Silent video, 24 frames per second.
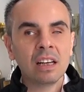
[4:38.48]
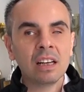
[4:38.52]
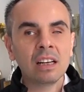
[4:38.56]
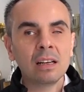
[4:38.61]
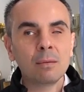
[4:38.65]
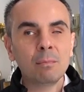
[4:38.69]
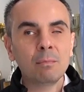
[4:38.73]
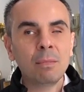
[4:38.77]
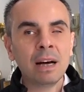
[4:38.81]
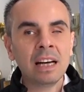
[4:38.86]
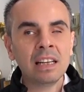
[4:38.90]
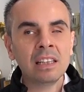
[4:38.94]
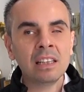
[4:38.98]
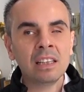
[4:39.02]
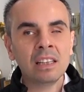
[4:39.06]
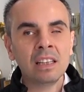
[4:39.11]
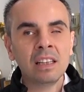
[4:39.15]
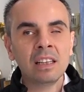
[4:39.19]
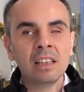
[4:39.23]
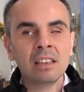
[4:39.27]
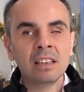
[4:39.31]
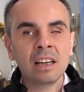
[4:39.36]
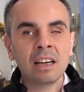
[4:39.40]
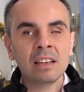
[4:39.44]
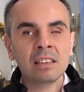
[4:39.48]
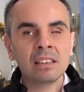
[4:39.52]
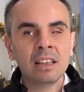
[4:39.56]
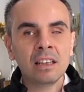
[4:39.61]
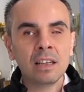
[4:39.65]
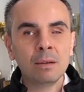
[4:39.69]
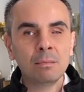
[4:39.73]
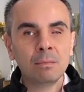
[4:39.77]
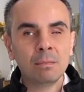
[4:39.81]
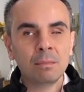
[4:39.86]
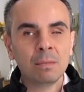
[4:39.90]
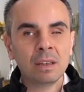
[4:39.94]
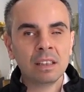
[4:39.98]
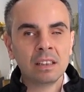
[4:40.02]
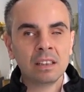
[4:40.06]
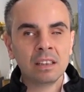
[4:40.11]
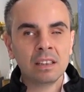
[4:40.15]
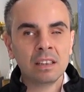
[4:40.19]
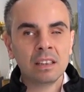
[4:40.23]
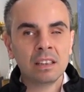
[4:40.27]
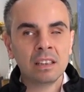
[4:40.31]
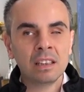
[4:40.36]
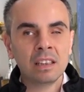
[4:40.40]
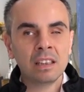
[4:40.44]
E, ben ilk derste hep
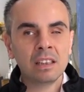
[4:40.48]
e,